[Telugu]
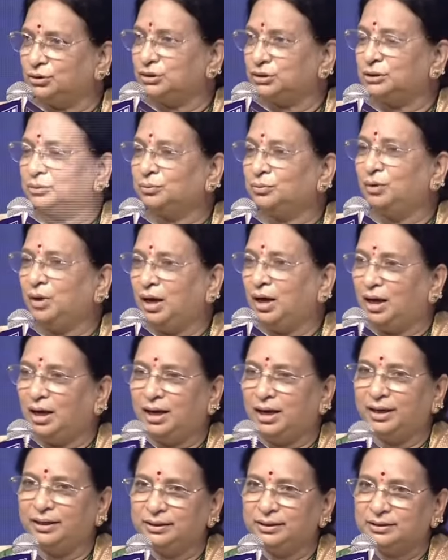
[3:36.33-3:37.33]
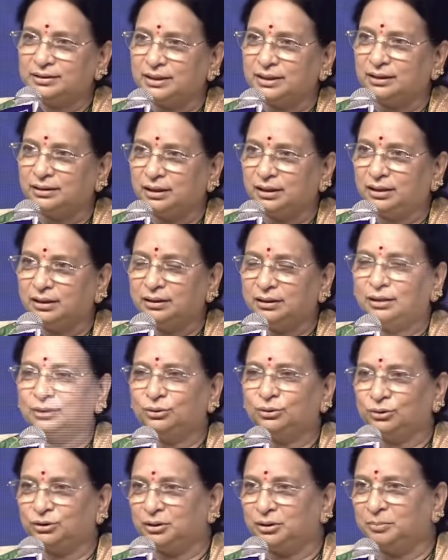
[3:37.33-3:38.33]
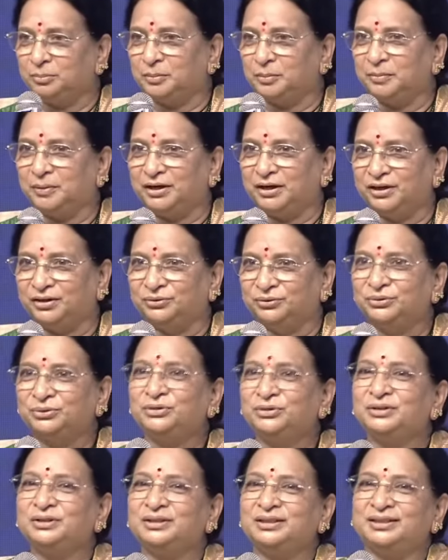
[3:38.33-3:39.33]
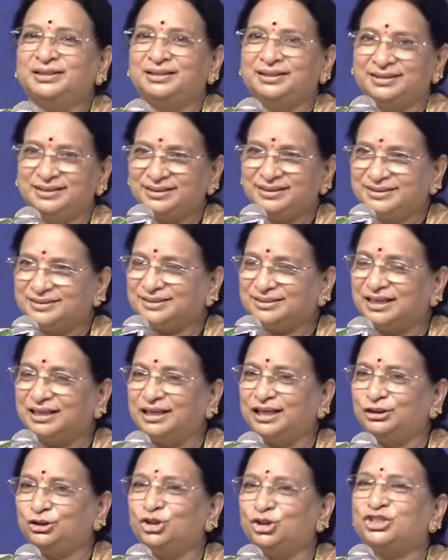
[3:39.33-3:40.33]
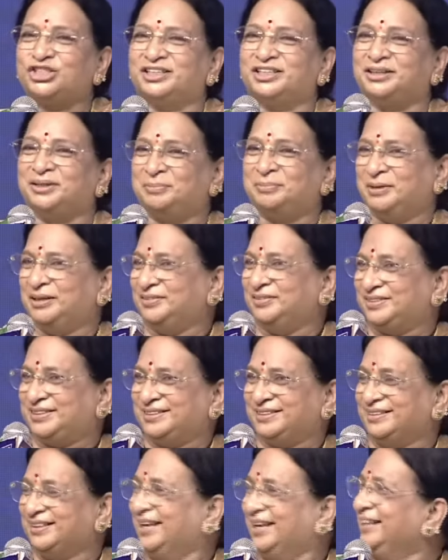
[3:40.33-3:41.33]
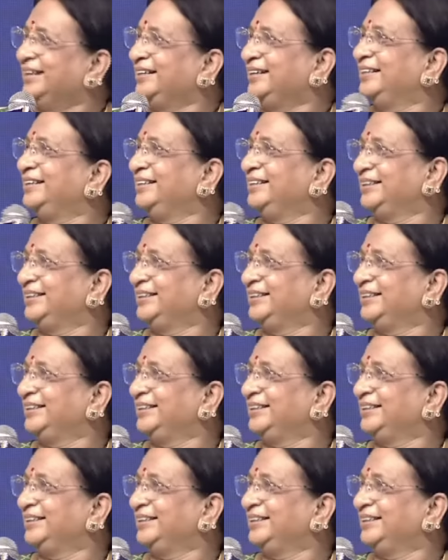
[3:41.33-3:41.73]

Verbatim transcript: అదృష్టం ఆయన సంతానంగా గుర్తింపబడడం చాలా అదృష్టంగా భావిస్తుంది